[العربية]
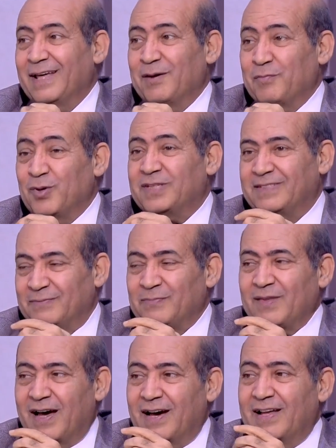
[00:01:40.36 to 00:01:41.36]
بص
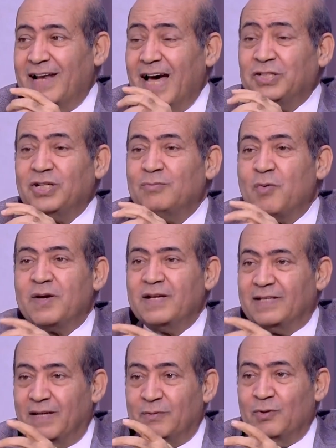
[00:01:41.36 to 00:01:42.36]
الاكشن ممكن
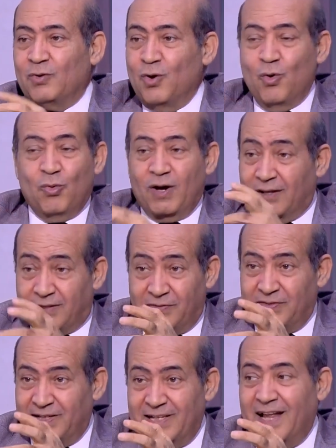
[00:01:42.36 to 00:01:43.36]
يتعمل
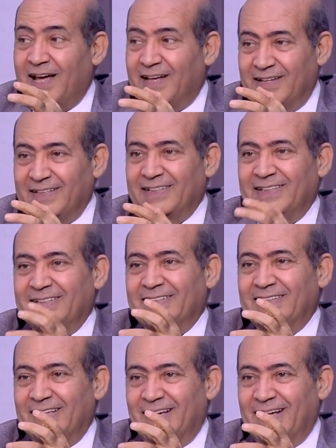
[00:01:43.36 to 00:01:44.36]
والعاطفي ليه لا
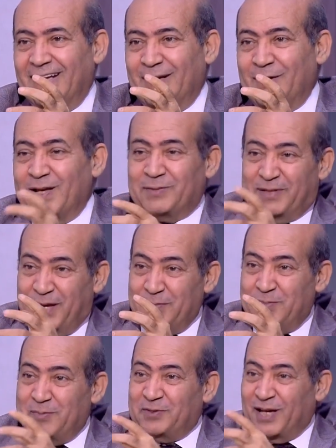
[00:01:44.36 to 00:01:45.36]
اه الناس
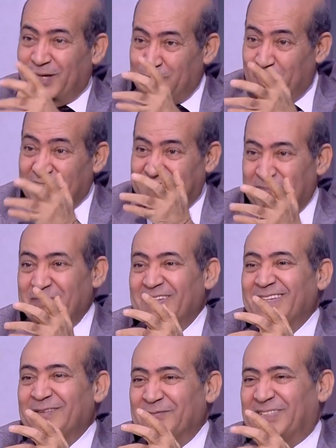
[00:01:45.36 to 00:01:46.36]
بتحب بشكل مجسم
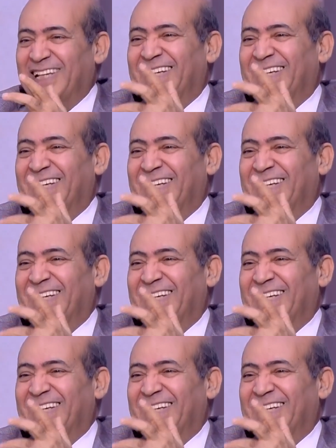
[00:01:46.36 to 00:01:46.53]
مش